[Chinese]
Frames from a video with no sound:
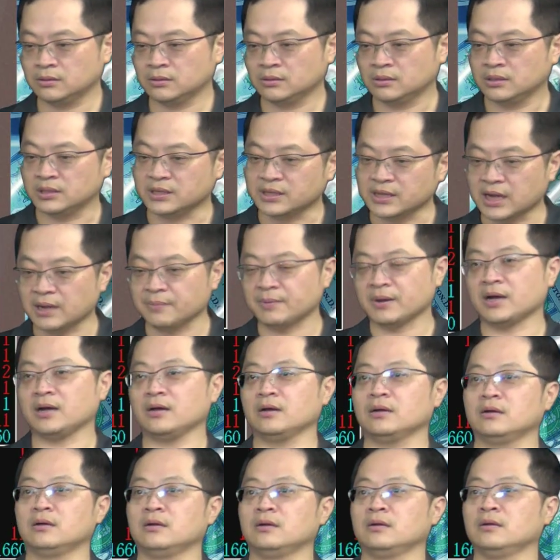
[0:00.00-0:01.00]
厉害
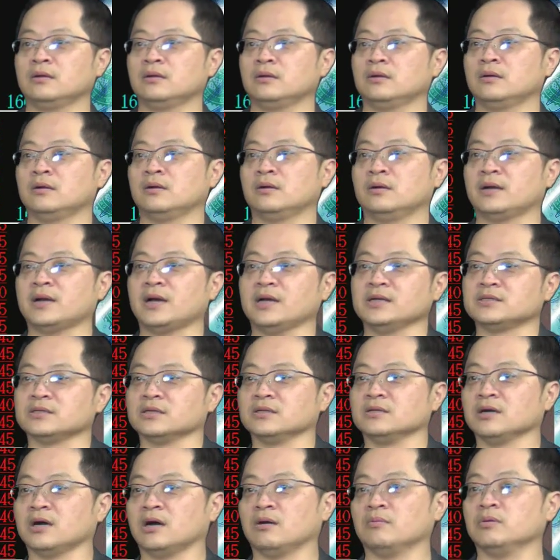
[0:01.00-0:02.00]
吧？赖神
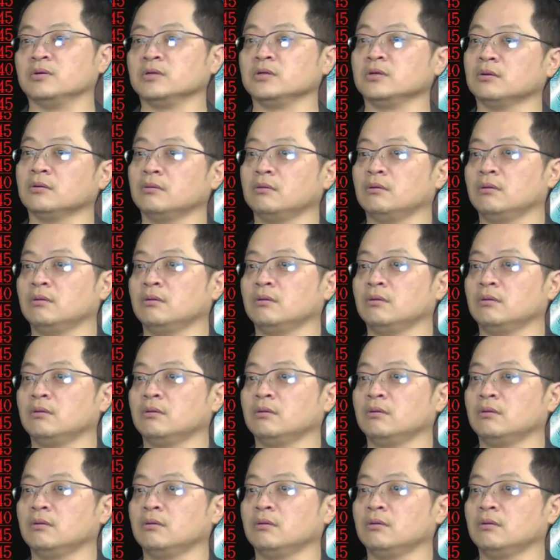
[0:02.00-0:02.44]
的好朋友，